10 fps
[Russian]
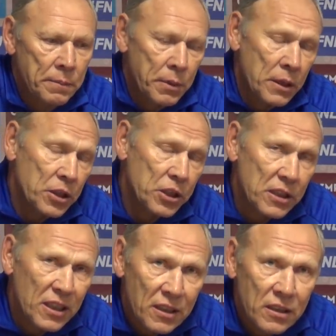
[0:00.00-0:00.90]

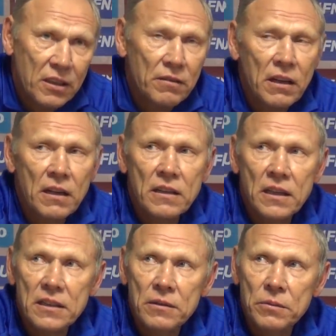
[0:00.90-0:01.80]
положение заставляло
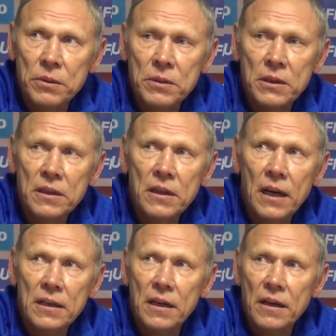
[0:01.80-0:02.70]
нас, в общем-то,
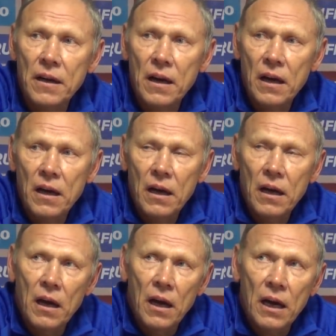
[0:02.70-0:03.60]
играть
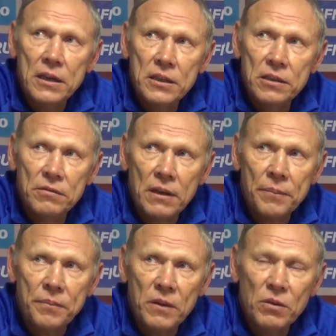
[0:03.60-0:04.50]
активно.
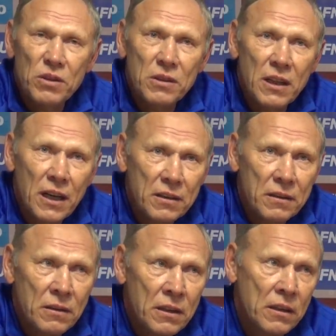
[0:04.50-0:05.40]
И вот играть,
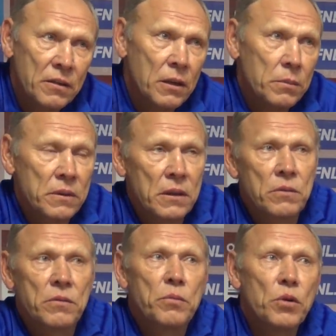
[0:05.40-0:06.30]
наверное, как бы
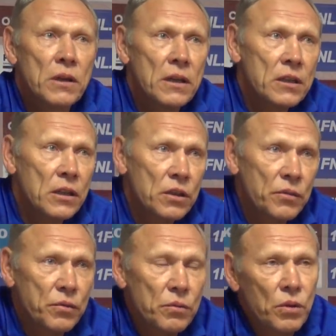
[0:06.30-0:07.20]
такой более открытый
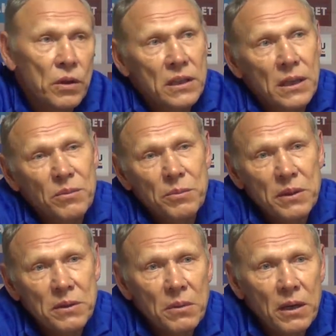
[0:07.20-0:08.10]
футбол. Хотя мы
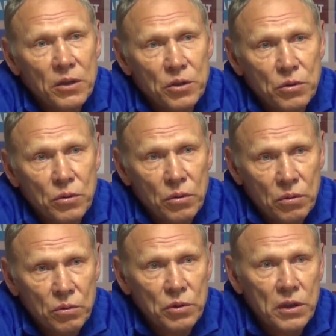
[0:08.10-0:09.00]
понимали, что
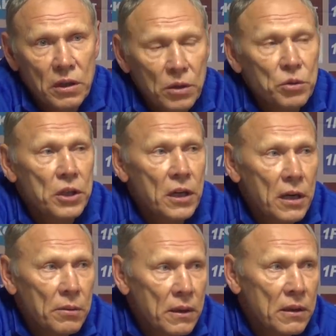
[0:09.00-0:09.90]
Курская хорошая
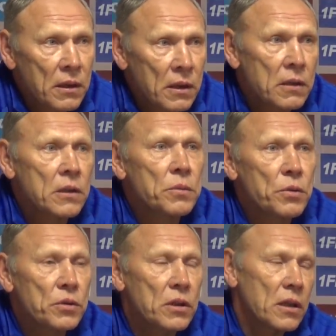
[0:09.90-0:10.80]
команда, наверное, не
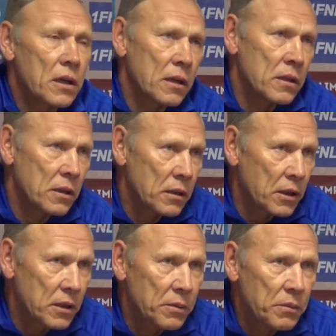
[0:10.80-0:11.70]
просто так. Она на
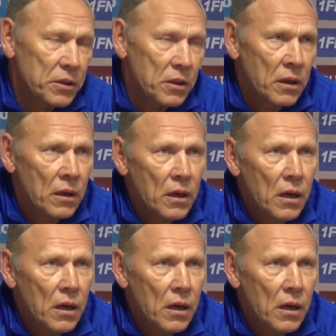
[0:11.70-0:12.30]
третьем месте